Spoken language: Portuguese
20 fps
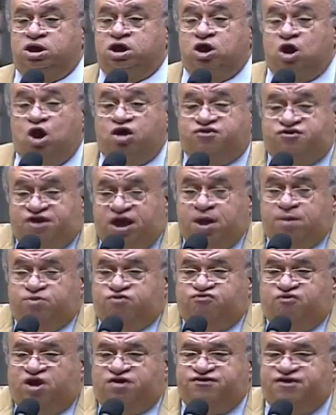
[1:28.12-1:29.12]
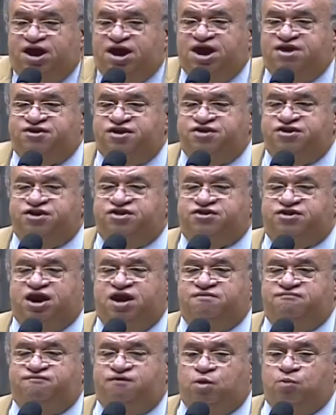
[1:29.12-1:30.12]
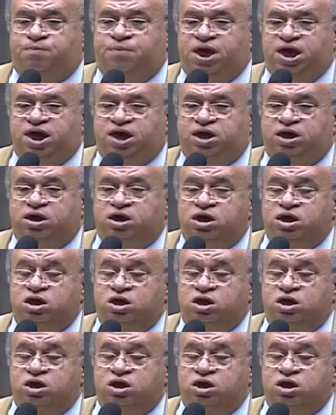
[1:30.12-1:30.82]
E nós temos, Vossa Excelência descreveu bem,